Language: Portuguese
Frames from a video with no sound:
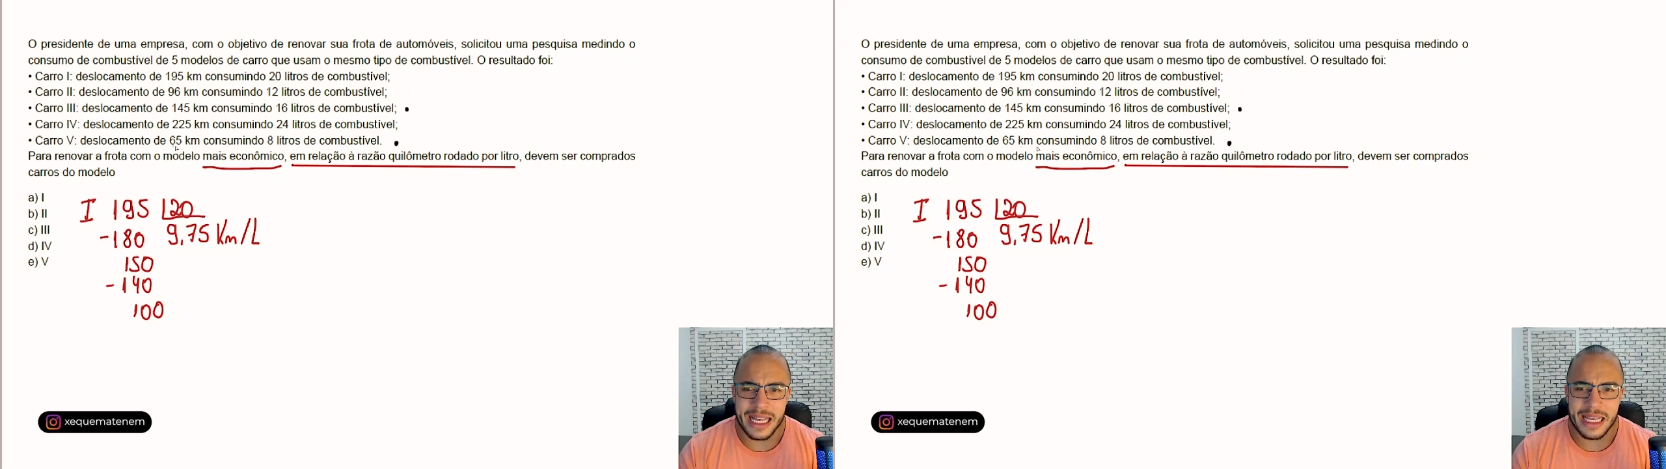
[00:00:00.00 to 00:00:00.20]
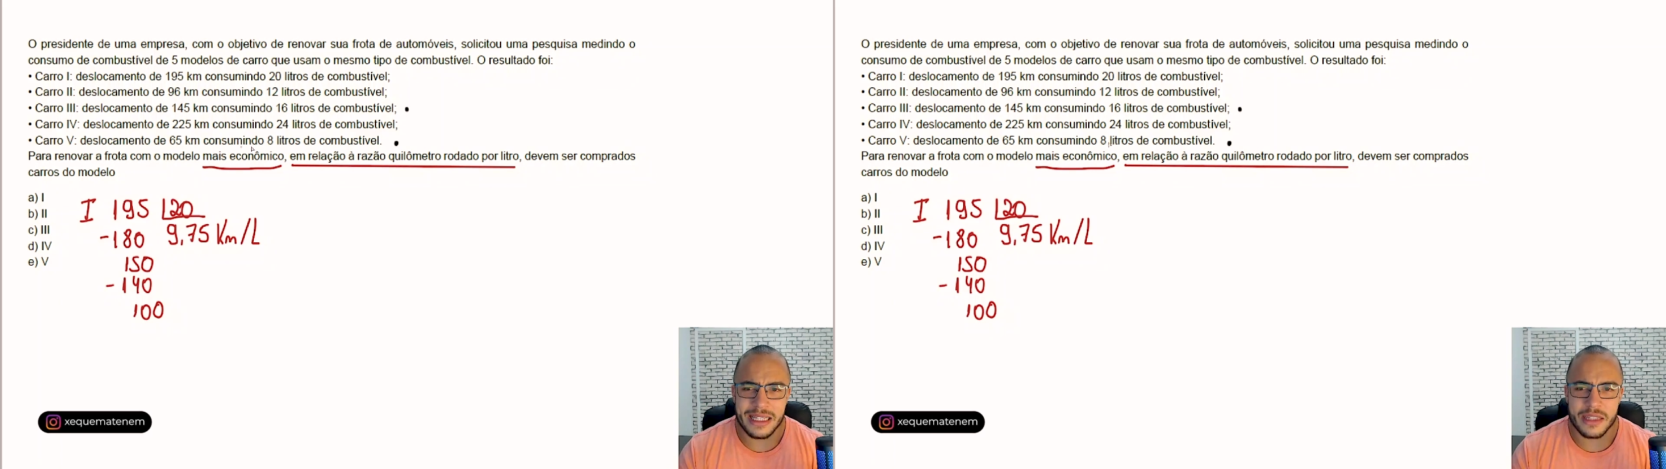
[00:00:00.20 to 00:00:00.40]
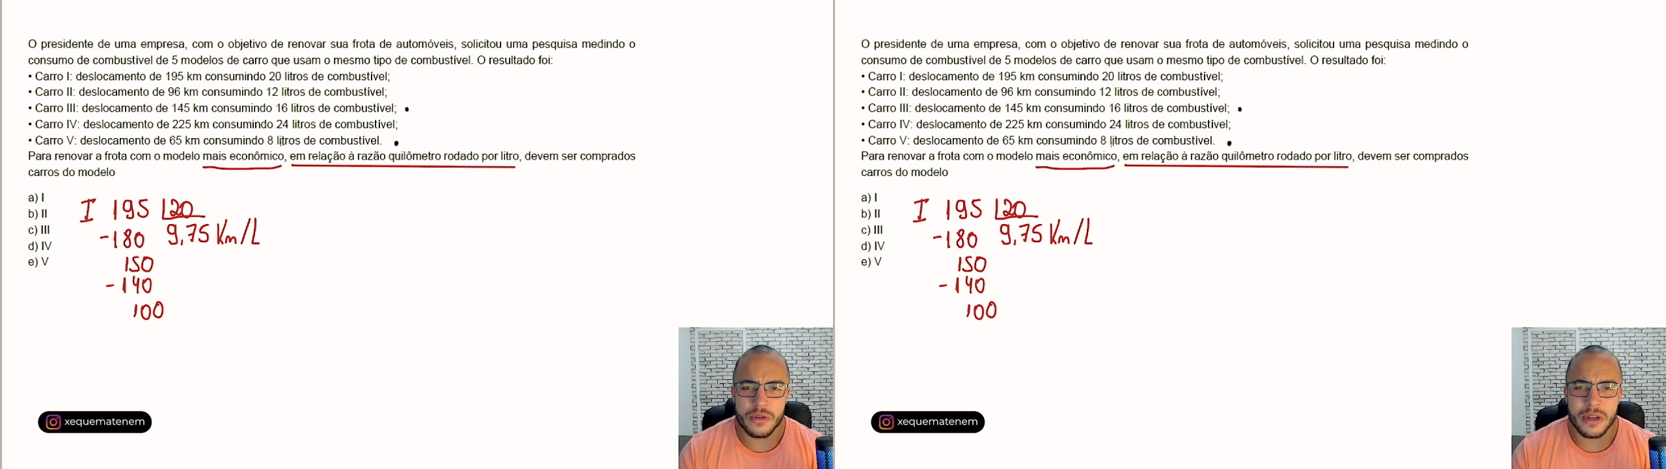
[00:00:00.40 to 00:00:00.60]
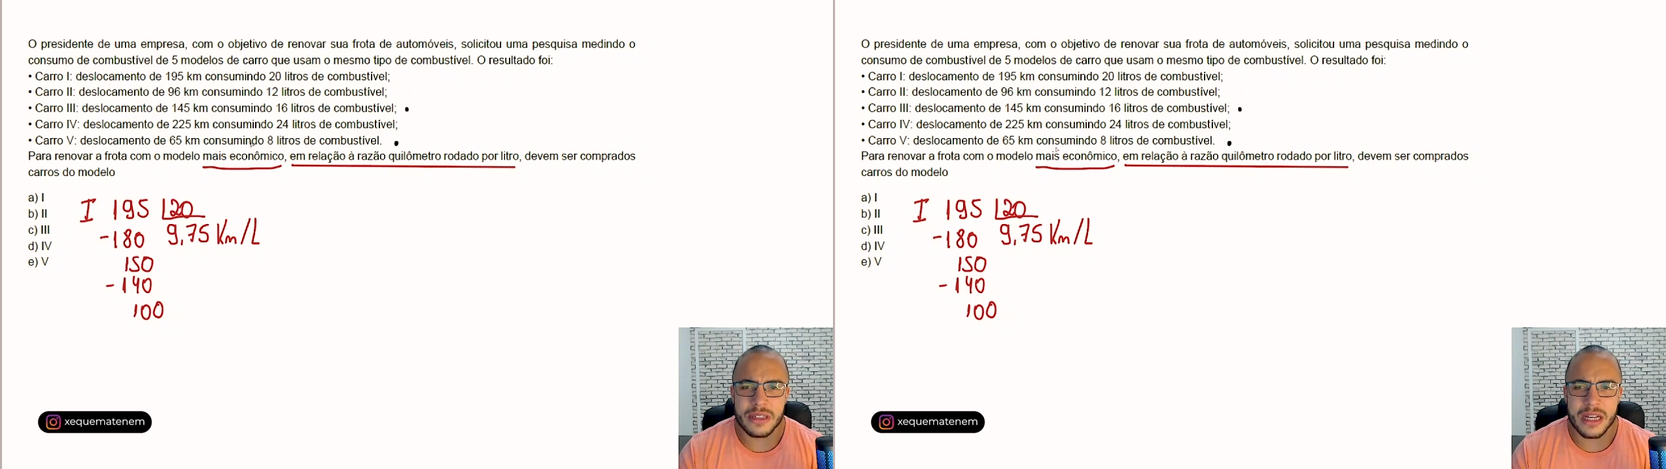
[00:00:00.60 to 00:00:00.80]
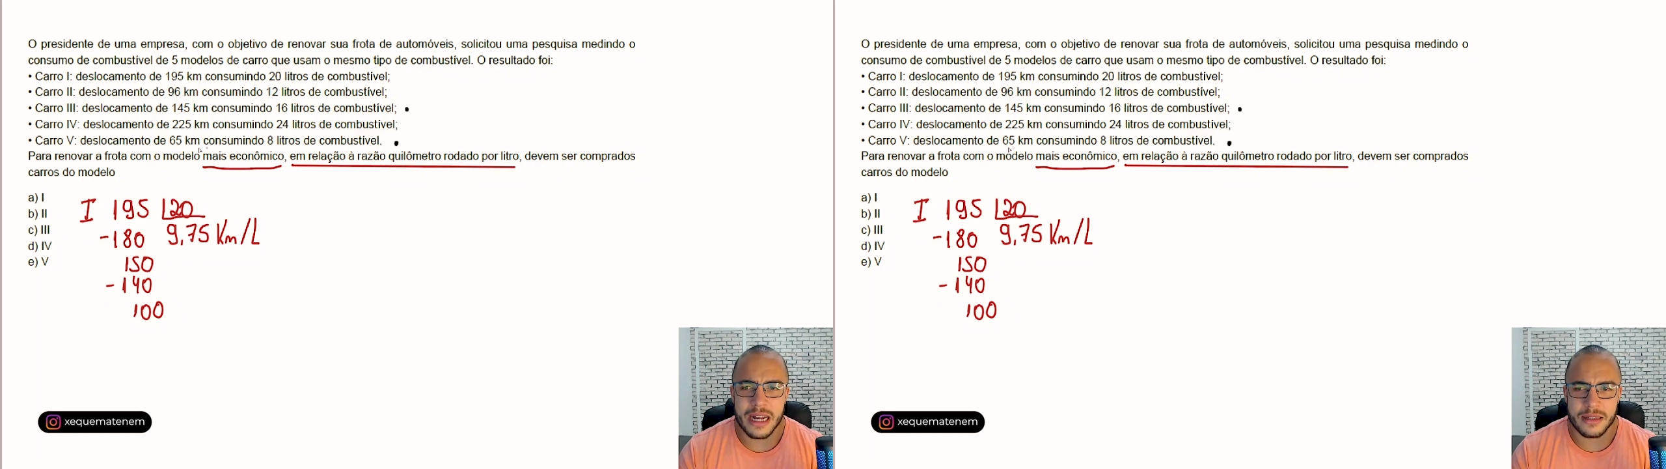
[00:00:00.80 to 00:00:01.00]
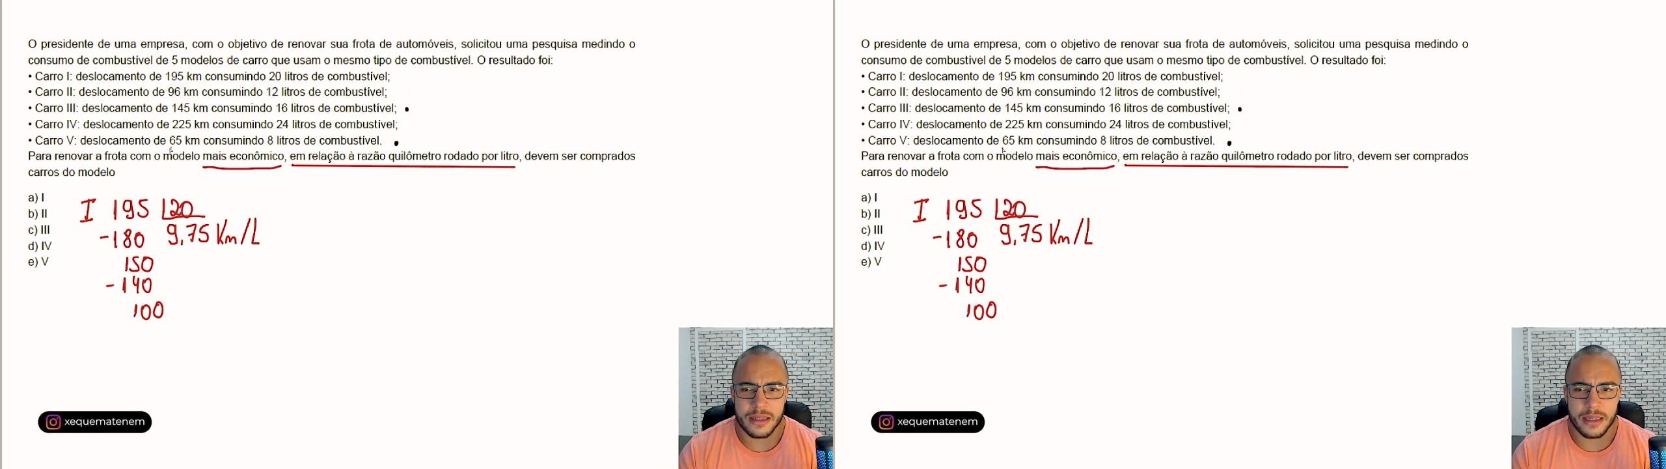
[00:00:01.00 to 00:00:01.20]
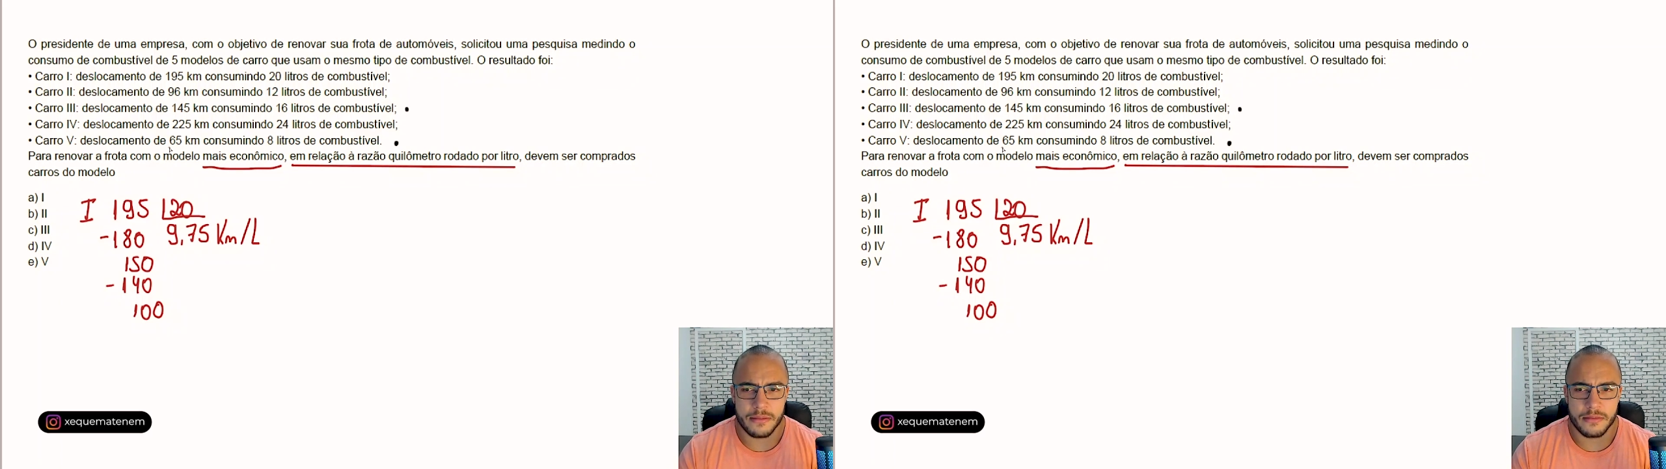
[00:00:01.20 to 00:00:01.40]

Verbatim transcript: esses dois caras aqui,